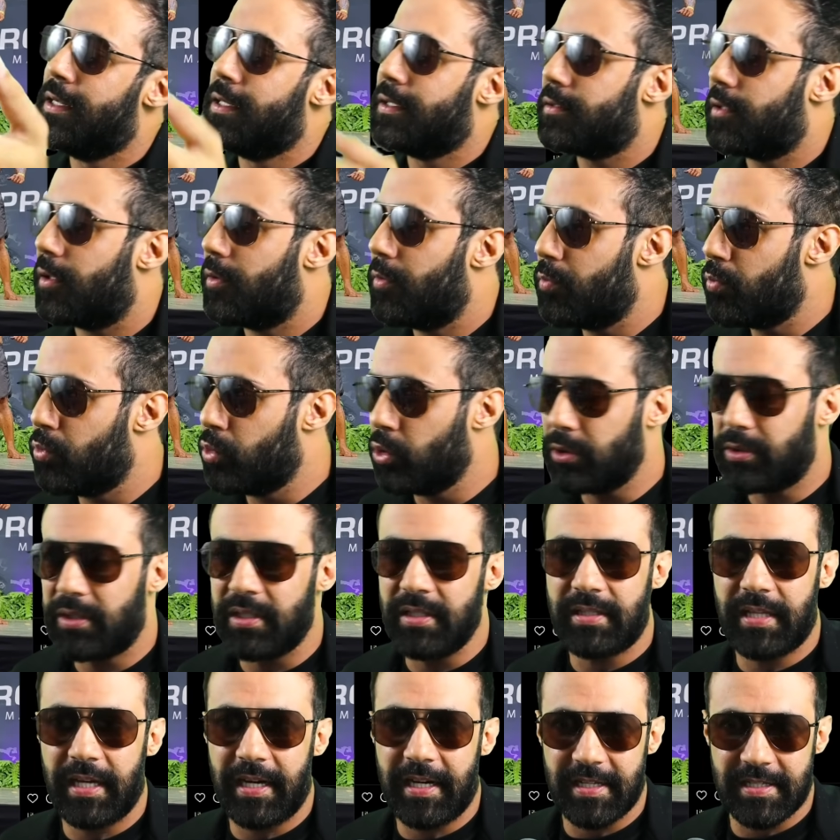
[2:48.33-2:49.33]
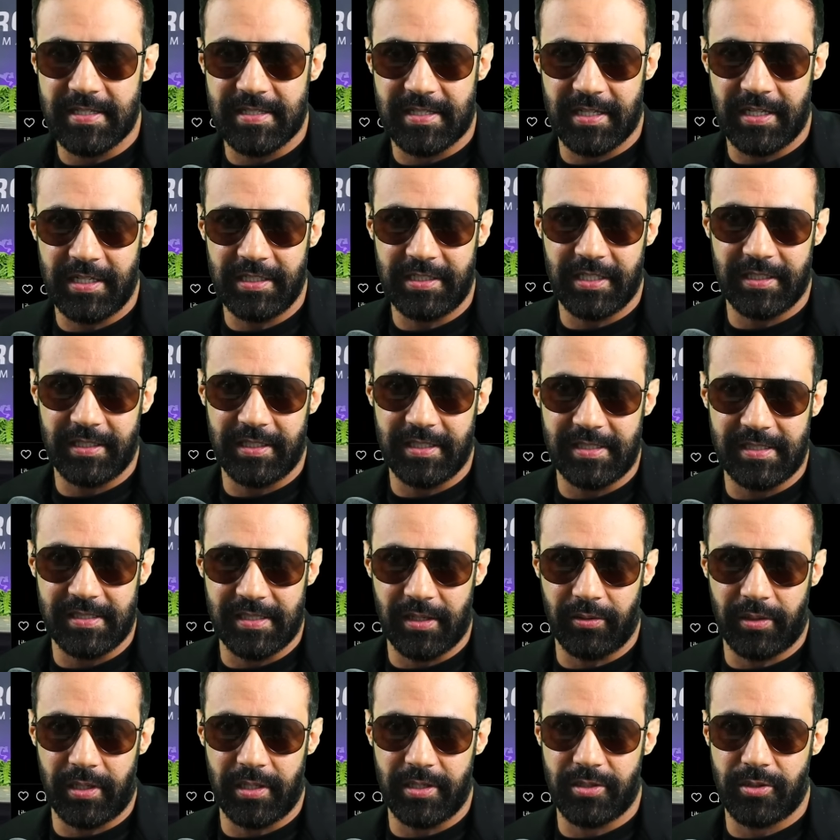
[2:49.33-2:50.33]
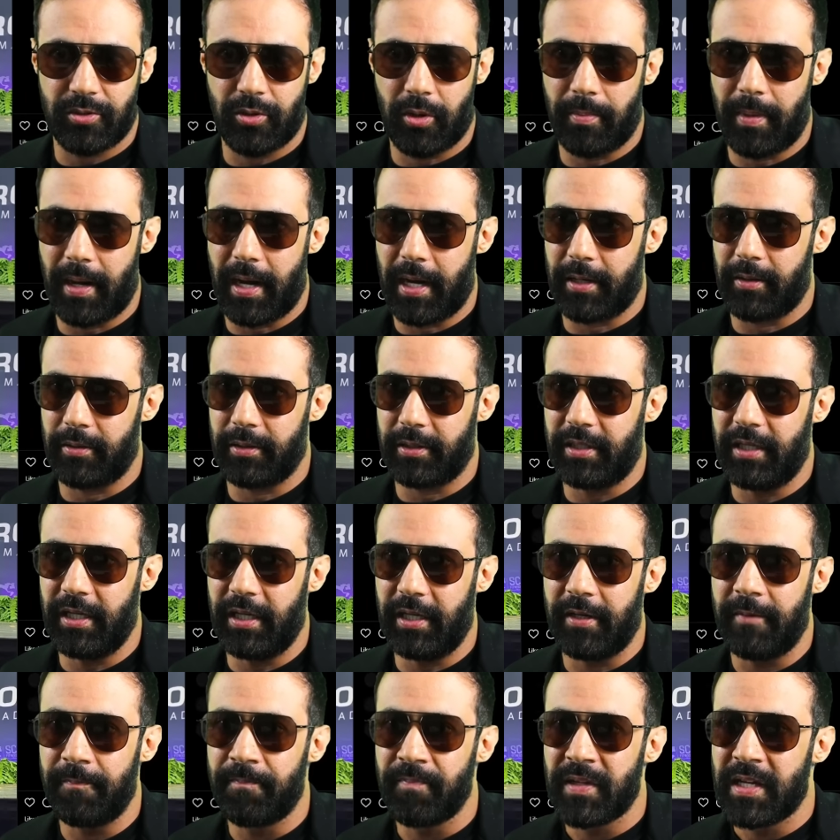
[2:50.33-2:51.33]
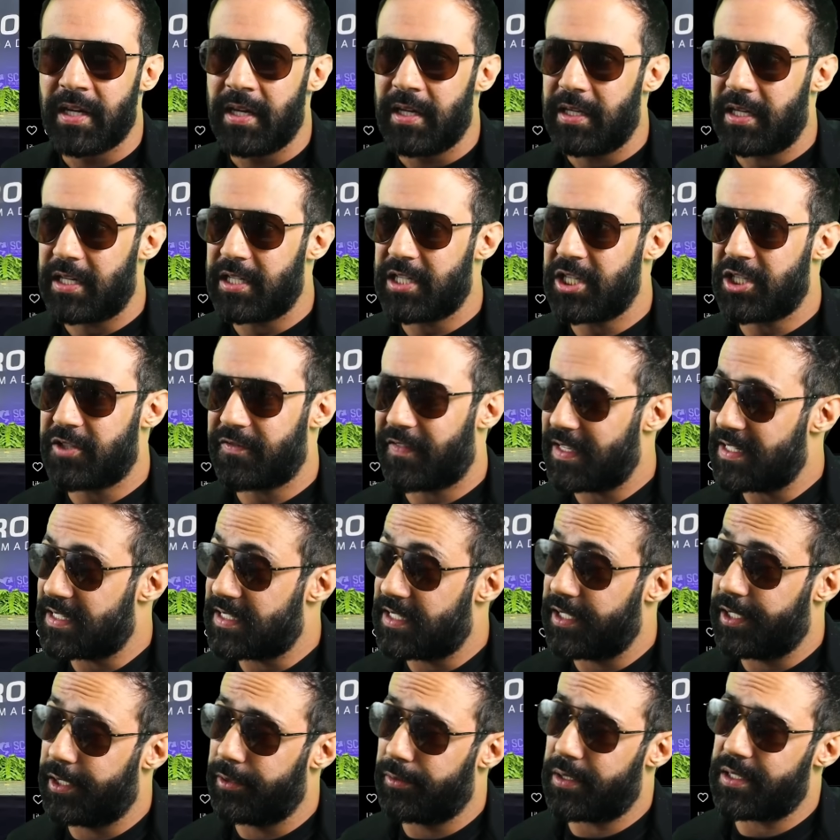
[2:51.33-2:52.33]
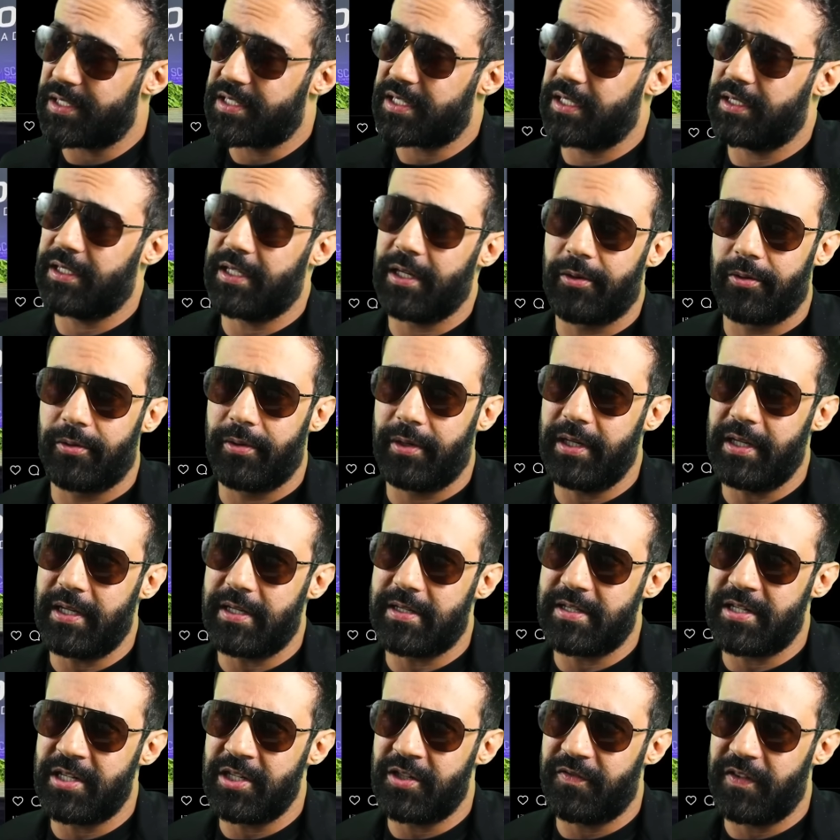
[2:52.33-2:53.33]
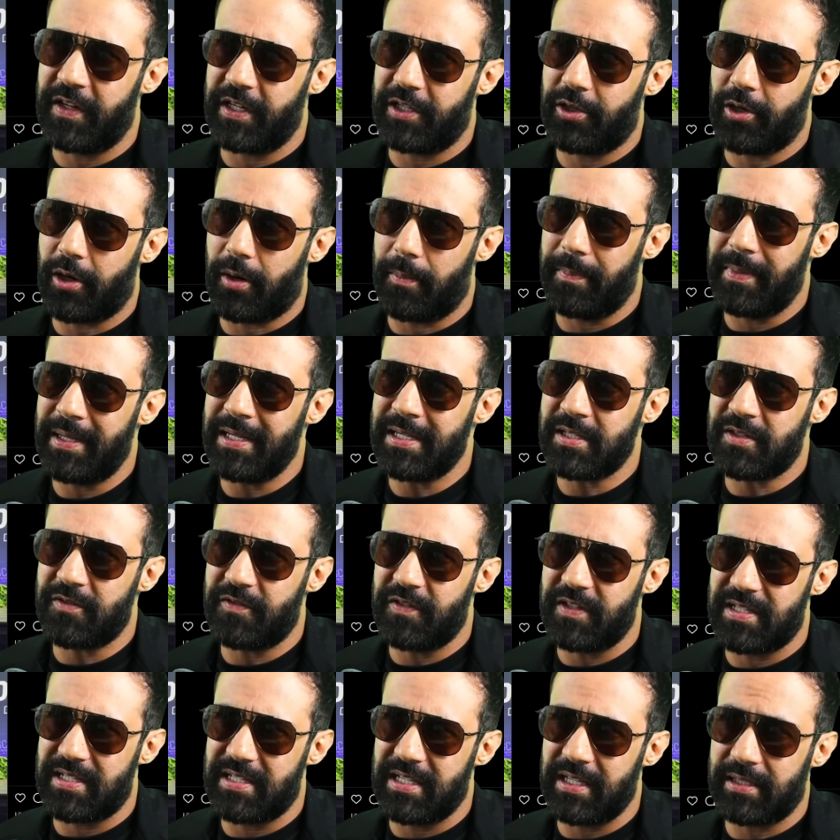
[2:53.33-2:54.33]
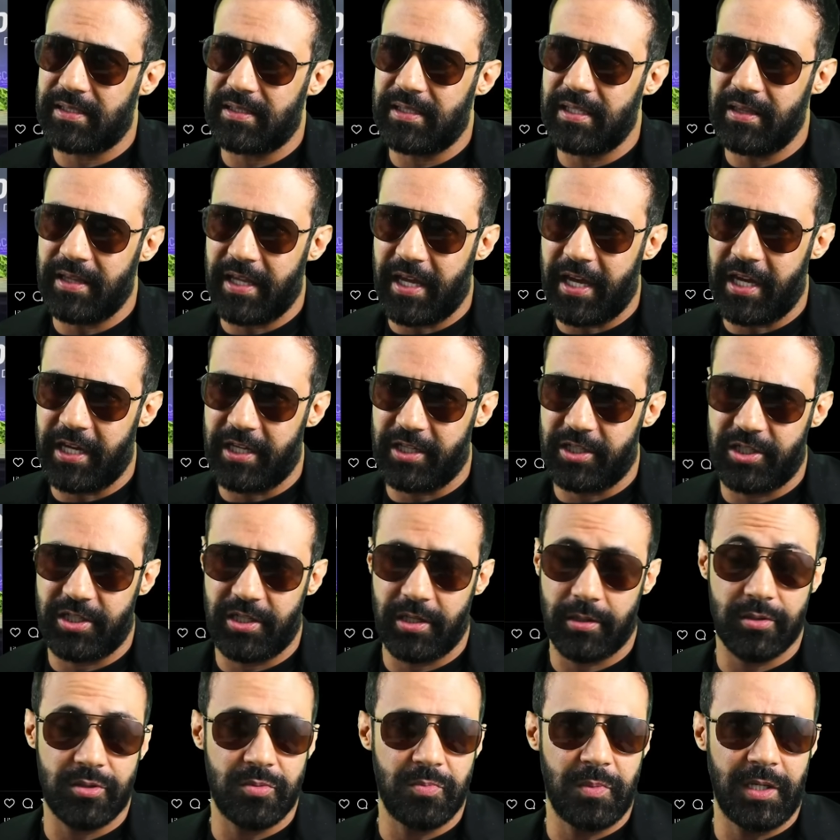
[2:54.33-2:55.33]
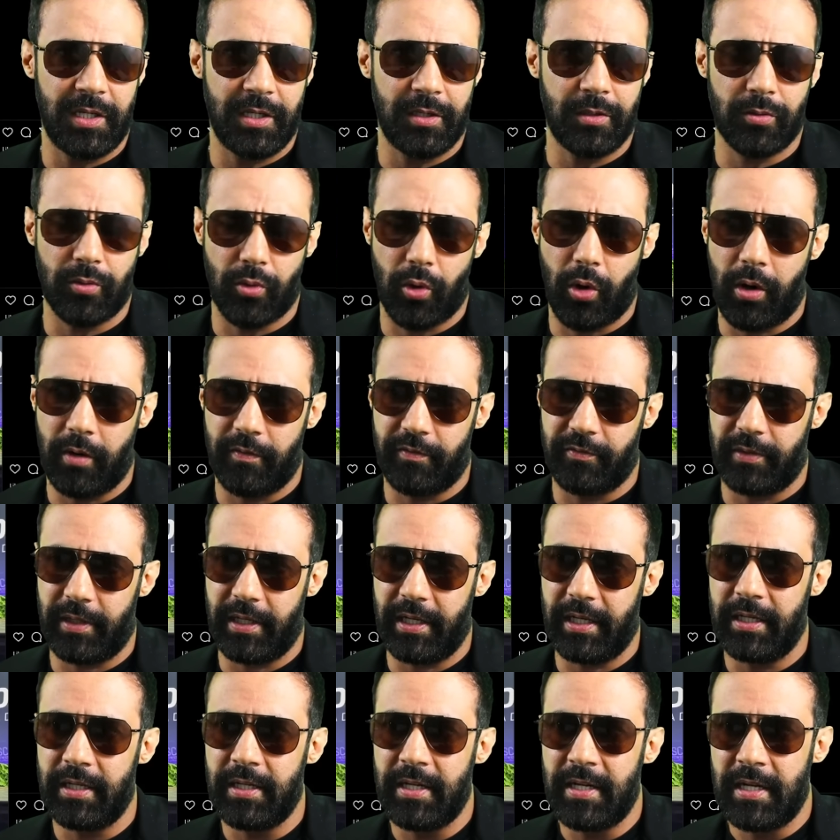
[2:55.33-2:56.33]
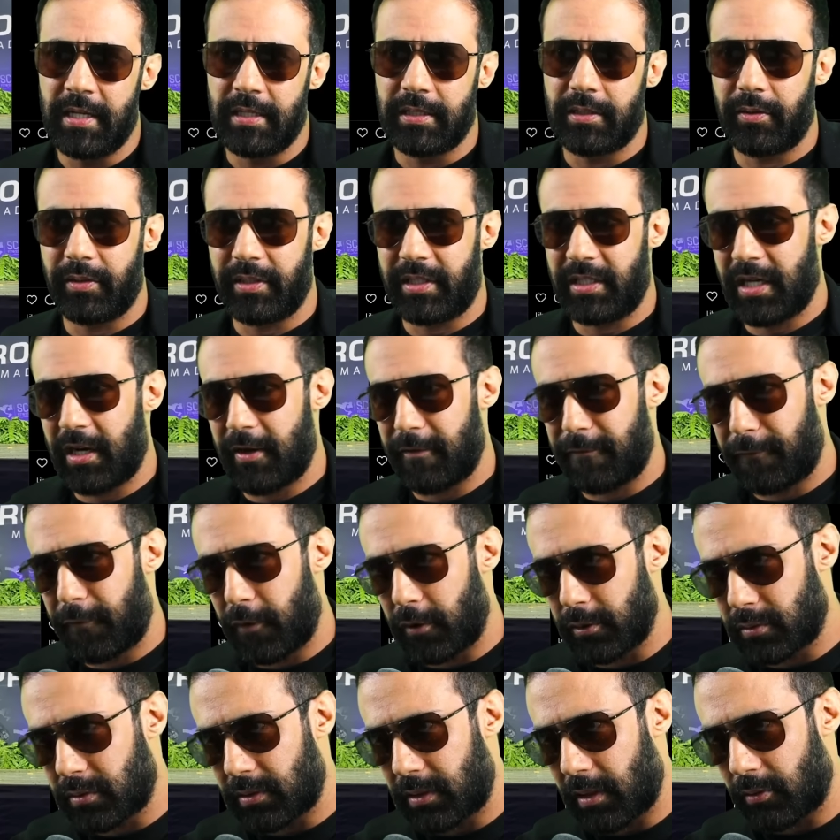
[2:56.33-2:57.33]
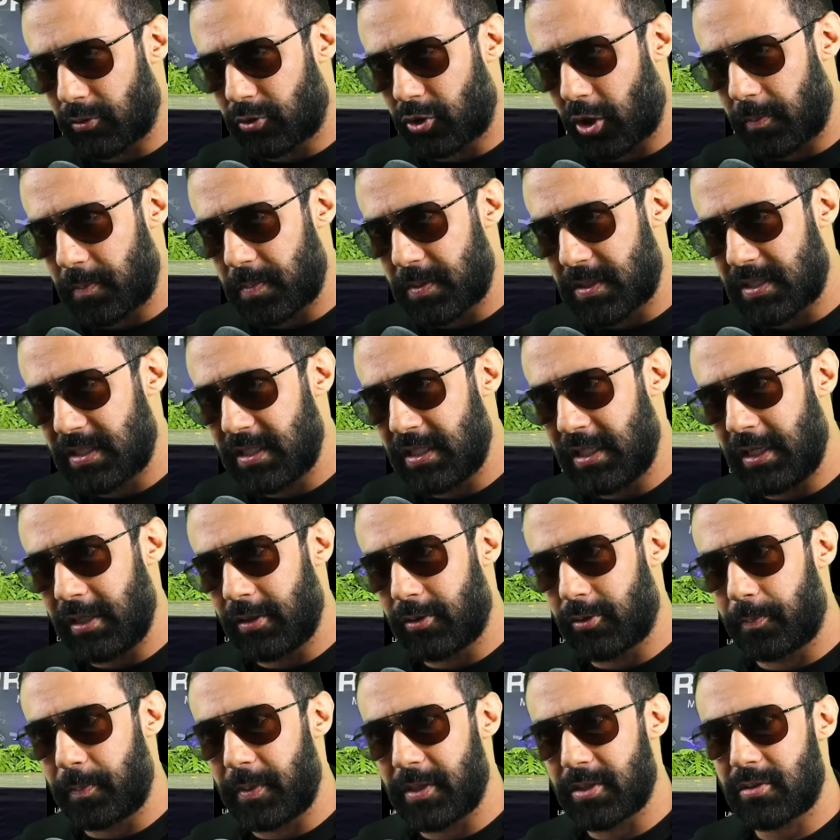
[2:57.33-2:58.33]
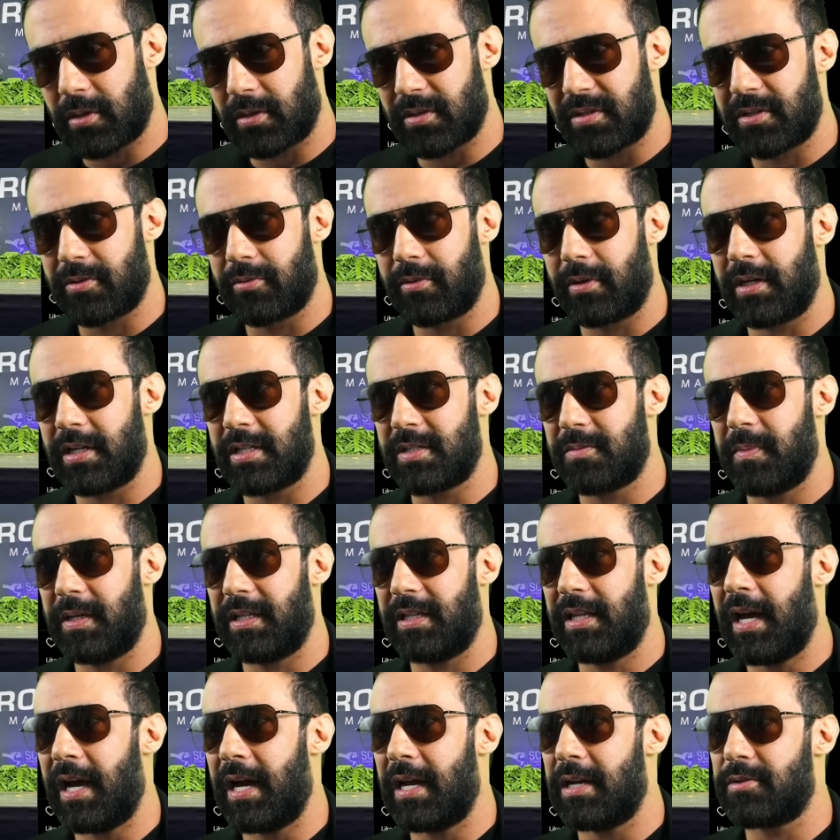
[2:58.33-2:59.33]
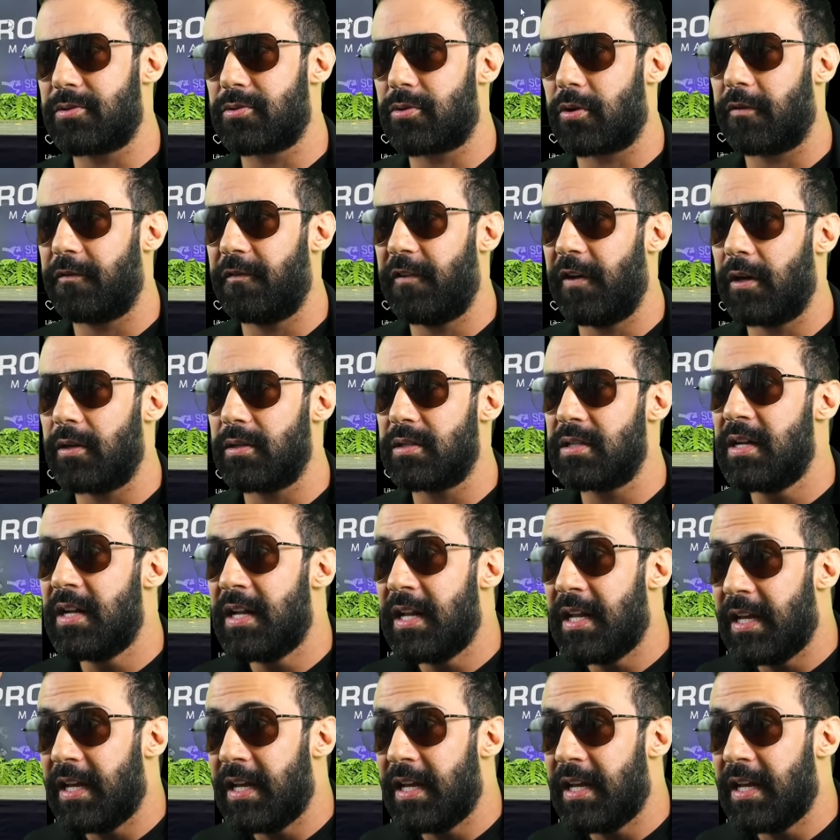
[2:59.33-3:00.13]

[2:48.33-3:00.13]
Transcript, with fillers: Então, muito interessante a decisão que eles tomaram aqui. E a gente vai seguindo nas categorias. A gente vê aqui, ó, Men's Physique Teenage. É os meninos novos, né? Então, aqui na foto tá o top 5, o pessoal segurando as medalhas, troféus.